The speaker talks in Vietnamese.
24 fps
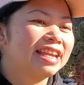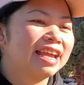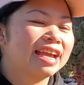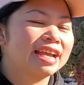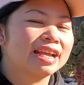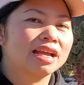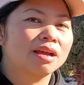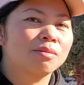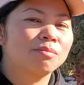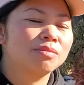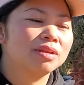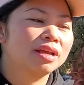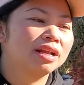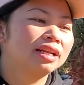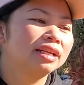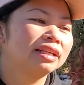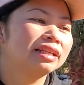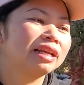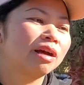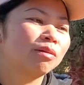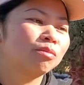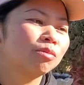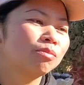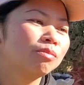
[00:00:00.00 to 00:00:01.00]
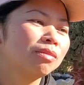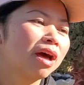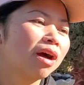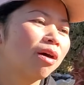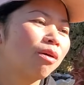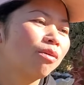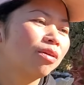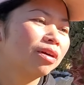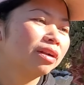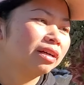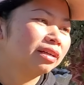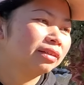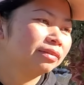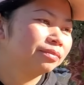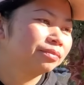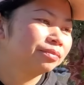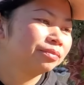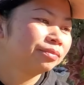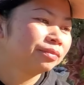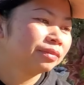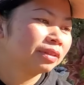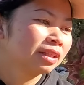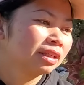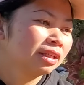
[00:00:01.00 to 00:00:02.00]
cả nhà ngắm nha liên trồng cũng lâu rồi đó
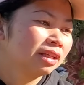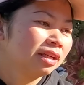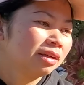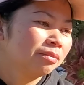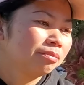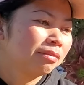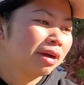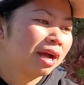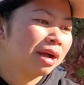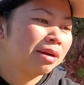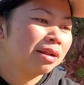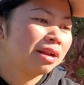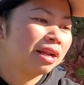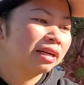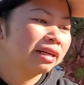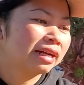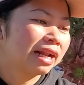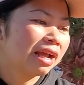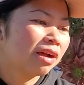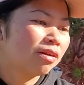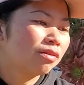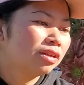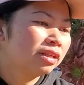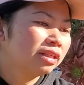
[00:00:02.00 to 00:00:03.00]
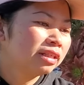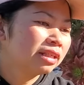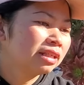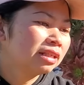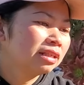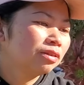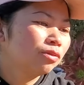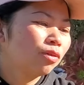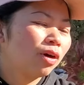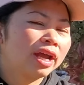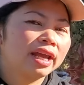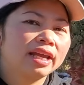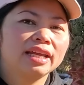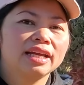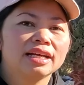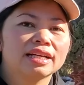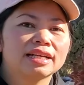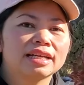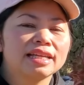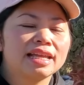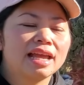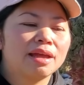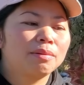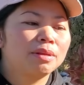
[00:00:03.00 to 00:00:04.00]
mà lần nào liên quay
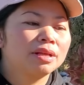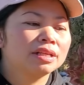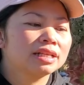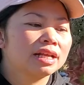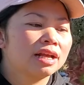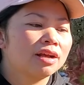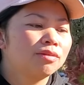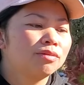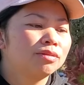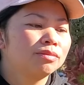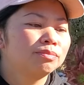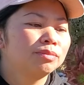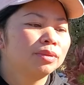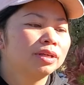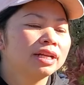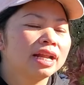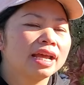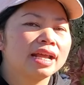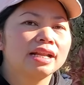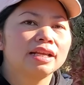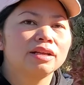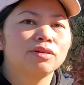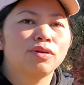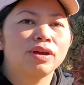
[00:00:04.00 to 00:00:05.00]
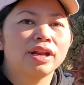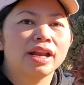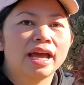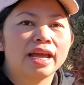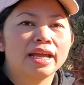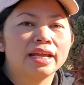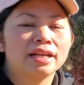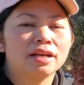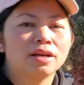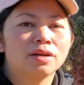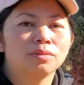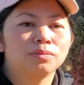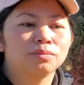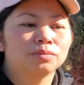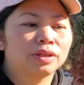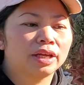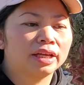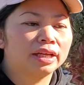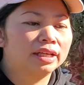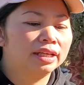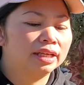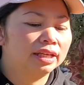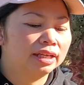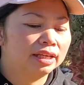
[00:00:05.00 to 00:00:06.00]
á cả nhà biết sao bữa nay liên quay lại không
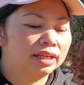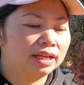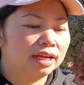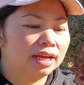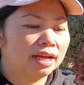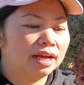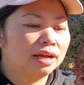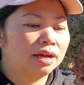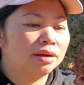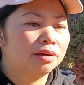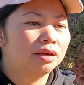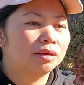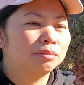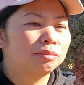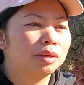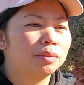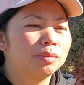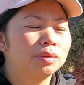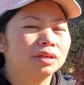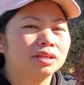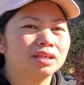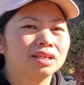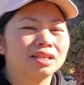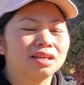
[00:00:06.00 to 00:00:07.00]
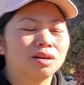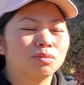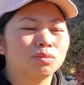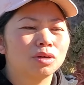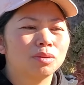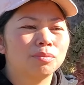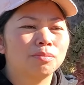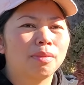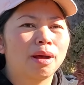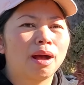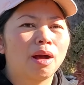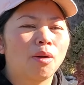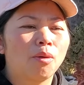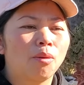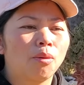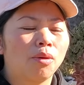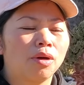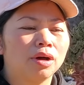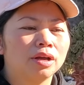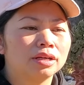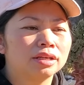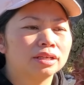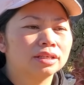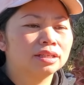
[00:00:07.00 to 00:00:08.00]
tại vì à, mấy bữa nó không có
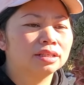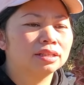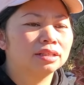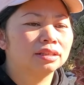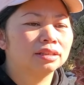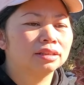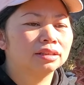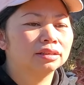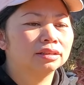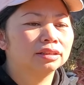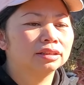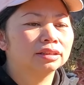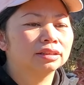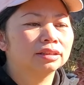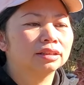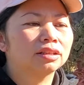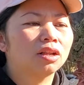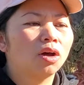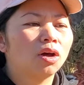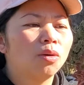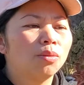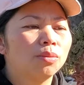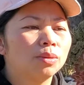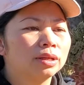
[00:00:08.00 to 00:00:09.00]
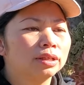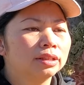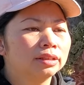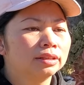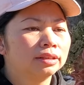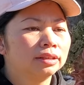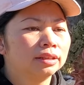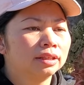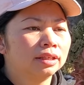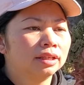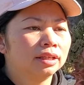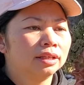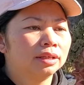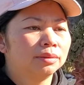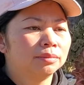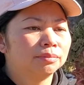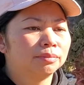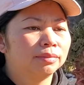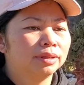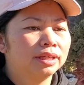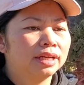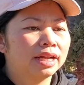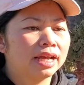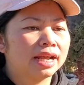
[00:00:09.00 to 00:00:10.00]
màu nó nó nó, nó tốt á
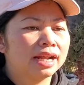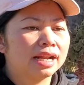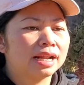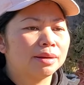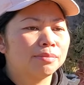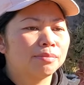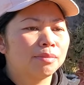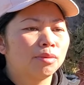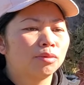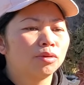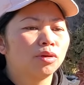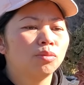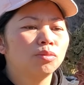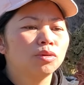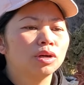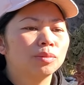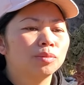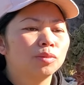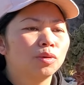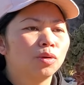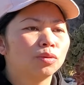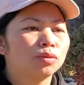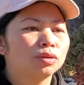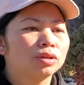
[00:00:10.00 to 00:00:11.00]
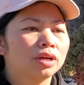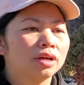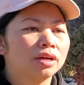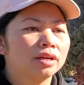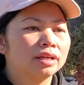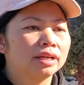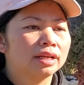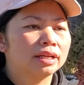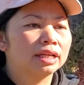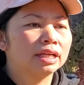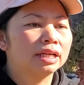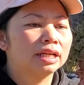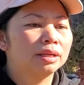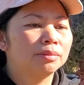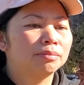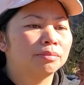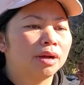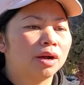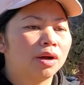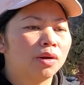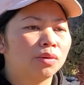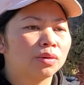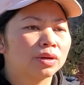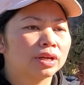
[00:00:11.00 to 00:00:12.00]
bữa nay là đúng cái mùa của nó nè nó lên
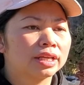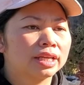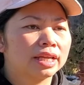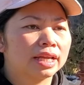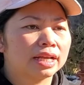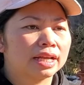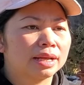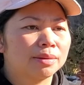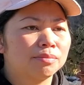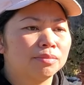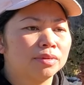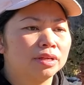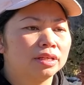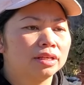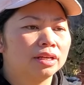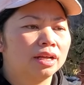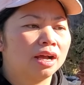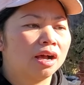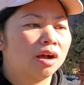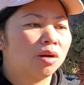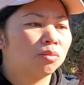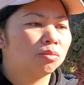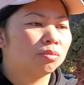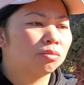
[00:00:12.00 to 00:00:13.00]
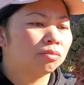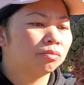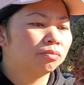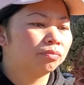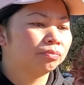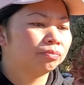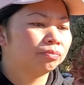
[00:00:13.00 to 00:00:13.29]
màu cả nhà ngắm thì nó hồng